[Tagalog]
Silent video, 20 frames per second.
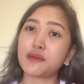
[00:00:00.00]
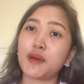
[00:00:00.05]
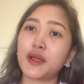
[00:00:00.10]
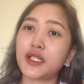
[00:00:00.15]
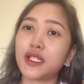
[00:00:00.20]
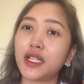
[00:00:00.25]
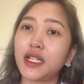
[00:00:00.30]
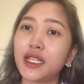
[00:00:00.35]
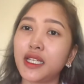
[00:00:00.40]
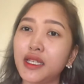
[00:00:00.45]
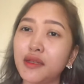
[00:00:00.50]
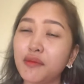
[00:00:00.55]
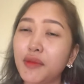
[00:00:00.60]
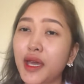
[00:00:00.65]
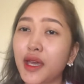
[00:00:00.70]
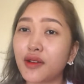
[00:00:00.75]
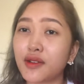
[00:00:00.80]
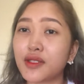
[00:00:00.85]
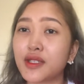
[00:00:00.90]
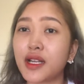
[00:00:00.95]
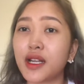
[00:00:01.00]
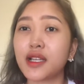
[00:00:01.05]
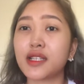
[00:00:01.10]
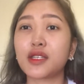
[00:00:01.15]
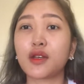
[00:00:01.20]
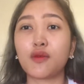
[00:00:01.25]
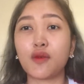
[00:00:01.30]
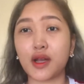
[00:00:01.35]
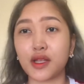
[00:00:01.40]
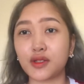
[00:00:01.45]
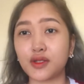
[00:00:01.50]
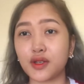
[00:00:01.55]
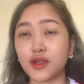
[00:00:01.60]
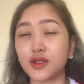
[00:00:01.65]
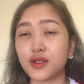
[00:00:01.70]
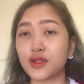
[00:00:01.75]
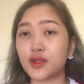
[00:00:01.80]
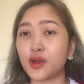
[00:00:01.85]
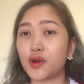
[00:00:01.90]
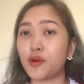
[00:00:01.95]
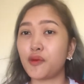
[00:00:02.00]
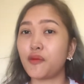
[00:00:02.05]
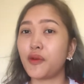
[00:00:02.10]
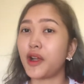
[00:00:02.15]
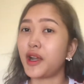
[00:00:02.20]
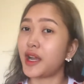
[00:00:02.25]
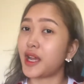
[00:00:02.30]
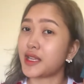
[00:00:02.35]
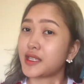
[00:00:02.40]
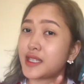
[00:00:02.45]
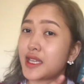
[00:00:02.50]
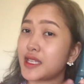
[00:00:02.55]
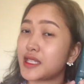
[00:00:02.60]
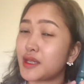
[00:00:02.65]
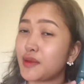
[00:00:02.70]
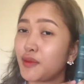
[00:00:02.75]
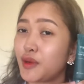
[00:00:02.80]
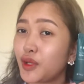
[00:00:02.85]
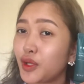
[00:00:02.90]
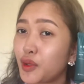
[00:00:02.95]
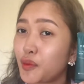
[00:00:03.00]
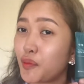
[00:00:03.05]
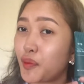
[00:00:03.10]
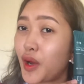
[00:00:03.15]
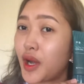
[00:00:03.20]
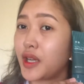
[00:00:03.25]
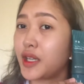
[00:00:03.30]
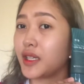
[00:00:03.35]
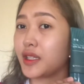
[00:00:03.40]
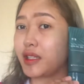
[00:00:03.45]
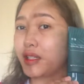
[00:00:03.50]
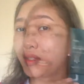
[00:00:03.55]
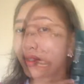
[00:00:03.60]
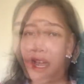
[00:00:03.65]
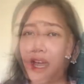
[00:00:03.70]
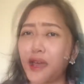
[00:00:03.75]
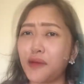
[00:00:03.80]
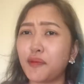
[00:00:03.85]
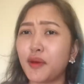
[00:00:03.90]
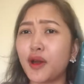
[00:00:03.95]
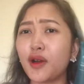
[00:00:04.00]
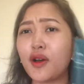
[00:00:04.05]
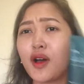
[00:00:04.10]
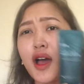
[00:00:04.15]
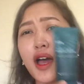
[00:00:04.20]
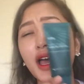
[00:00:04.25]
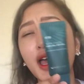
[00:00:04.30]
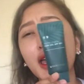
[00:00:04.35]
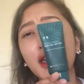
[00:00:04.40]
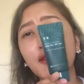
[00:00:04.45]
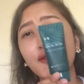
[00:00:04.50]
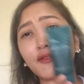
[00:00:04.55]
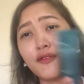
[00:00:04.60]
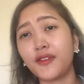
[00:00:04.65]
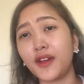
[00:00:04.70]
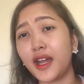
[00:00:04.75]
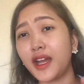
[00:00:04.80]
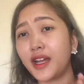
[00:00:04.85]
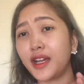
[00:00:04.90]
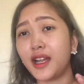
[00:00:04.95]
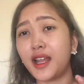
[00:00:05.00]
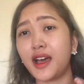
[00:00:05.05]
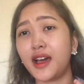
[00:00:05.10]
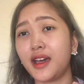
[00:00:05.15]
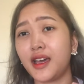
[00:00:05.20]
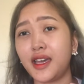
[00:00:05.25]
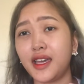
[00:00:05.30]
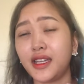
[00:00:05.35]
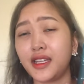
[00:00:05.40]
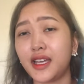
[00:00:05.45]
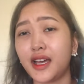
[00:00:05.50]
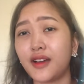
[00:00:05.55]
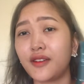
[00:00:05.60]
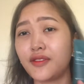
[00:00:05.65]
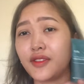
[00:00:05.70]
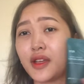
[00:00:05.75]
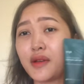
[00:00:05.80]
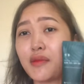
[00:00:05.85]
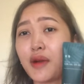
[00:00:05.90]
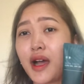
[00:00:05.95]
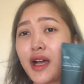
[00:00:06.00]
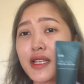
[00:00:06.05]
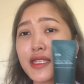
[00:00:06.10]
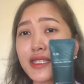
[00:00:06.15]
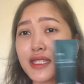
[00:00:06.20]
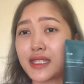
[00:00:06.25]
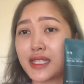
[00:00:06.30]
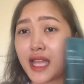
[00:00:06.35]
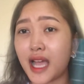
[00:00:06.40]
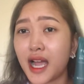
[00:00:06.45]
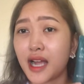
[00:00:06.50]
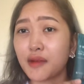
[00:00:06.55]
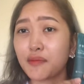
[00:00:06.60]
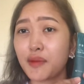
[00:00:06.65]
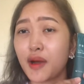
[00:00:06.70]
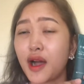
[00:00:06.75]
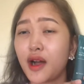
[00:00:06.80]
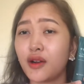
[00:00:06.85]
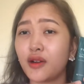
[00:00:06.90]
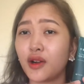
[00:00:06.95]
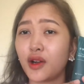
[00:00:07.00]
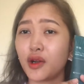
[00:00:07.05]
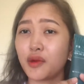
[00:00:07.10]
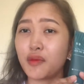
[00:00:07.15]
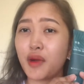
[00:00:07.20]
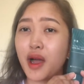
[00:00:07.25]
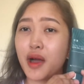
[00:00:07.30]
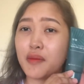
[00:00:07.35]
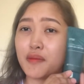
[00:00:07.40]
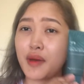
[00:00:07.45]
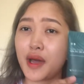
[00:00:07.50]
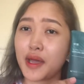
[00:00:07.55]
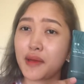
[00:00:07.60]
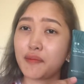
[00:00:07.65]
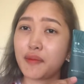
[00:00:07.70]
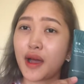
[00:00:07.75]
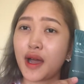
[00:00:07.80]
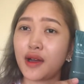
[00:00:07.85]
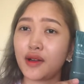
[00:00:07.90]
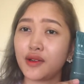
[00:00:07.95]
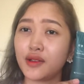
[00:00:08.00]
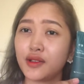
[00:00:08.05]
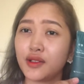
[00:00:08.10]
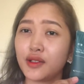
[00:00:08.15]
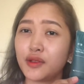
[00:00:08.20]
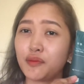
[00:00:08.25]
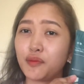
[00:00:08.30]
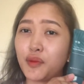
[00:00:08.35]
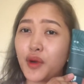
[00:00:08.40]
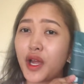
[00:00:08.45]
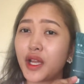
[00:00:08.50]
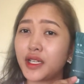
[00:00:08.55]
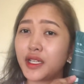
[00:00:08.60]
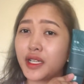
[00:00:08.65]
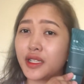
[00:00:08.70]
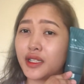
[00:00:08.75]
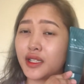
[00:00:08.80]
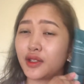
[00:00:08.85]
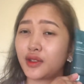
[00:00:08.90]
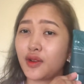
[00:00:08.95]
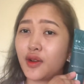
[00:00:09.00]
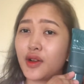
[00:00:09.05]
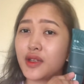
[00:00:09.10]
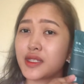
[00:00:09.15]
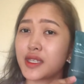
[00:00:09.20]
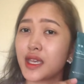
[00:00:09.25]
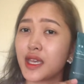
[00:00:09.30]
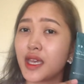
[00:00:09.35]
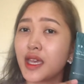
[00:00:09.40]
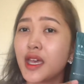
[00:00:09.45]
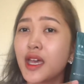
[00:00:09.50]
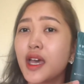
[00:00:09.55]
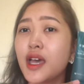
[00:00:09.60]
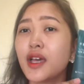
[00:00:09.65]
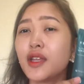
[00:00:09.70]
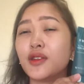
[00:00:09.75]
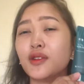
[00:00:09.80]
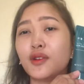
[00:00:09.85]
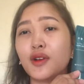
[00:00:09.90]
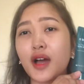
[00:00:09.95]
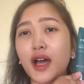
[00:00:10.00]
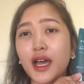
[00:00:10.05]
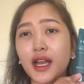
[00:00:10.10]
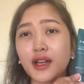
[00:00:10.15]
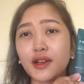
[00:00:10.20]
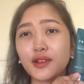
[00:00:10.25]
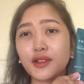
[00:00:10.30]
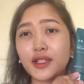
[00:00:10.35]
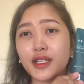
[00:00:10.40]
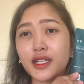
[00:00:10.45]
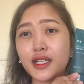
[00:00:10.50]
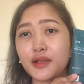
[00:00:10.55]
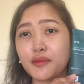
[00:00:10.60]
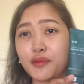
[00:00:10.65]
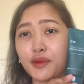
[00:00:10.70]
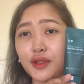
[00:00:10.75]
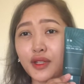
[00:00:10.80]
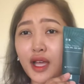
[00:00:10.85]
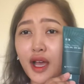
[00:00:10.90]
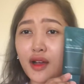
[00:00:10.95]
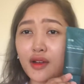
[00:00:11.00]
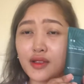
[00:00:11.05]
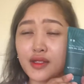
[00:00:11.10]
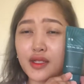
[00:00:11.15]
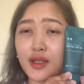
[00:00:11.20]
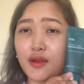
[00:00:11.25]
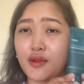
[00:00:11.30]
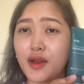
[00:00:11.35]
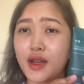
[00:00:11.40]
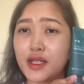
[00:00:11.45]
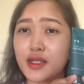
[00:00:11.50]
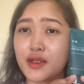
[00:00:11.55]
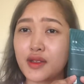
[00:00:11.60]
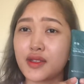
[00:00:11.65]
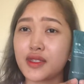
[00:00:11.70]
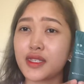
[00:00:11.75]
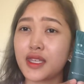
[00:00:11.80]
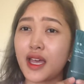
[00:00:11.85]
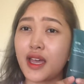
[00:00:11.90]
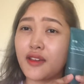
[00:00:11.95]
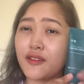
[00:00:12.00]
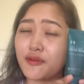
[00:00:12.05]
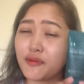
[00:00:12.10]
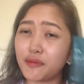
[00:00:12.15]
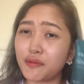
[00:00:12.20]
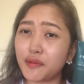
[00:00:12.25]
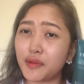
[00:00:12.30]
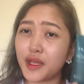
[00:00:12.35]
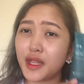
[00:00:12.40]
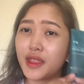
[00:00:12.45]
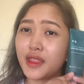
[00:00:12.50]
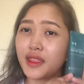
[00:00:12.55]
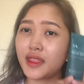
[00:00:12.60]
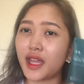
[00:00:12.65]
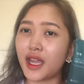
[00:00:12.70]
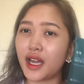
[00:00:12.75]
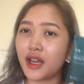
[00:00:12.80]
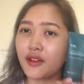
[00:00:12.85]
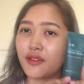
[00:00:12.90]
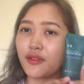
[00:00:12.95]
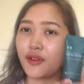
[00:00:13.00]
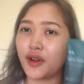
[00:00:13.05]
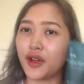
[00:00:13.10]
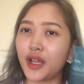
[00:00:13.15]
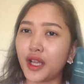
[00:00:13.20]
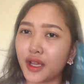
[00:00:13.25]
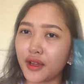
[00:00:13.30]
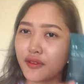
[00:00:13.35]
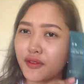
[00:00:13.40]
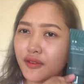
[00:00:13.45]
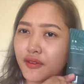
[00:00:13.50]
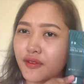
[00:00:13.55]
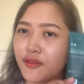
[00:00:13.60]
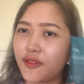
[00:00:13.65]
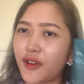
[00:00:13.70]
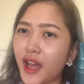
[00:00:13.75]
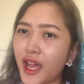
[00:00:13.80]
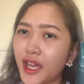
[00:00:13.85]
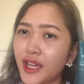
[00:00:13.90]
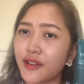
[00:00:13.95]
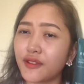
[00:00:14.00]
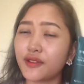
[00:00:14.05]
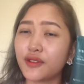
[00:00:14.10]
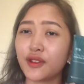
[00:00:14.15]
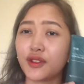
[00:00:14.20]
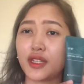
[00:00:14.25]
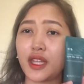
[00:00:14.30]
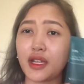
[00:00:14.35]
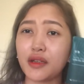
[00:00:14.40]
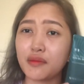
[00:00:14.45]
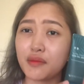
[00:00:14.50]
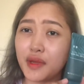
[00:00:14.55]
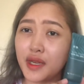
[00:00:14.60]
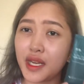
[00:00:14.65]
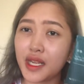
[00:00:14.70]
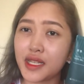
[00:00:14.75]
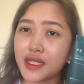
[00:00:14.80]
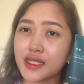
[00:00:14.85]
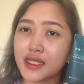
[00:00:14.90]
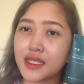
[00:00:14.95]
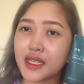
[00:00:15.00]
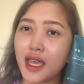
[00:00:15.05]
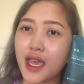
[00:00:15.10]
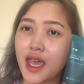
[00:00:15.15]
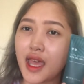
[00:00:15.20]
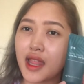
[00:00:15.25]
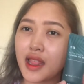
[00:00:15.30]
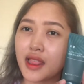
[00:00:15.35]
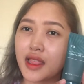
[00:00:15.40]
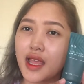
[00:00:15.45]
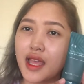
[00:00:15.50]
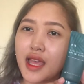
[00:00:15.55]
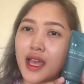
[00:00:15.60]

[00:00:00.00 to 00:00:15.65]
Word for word: especially meron sila sa Watsons. So very accessible tong product na. Pero I am very lucky enough na makasnag pa ako or makabuy pa ako ng product na to. Kasi nung araw na nagpunta ako sa Watsons, I've been there for like 5 to 10 minutes and